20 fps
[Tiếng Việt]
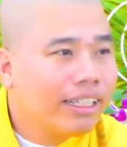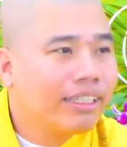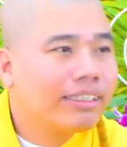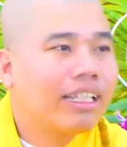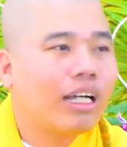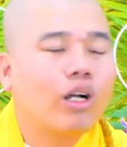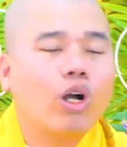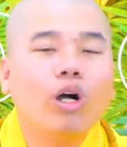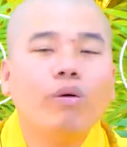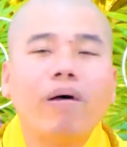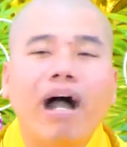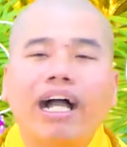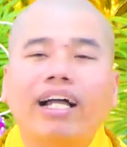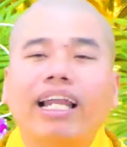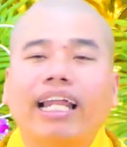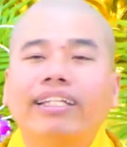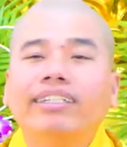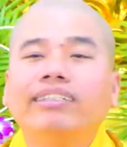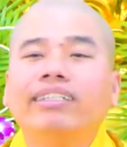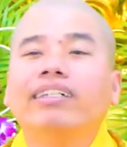vì người ta có
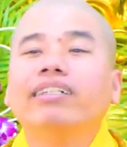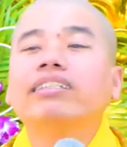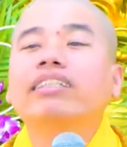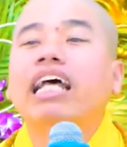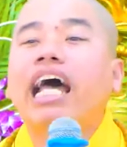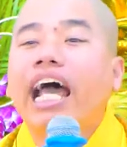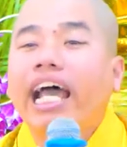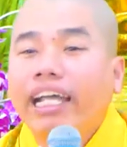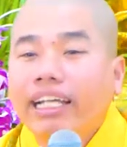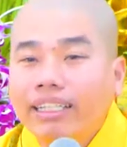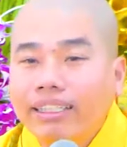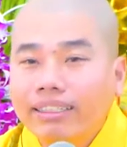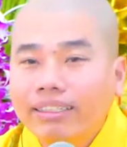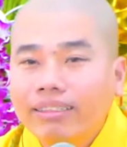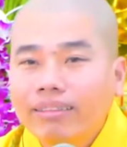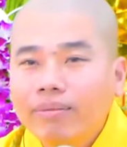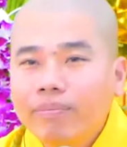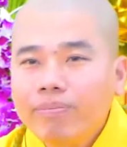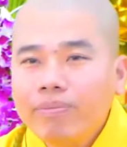bản lãnh sửa sai.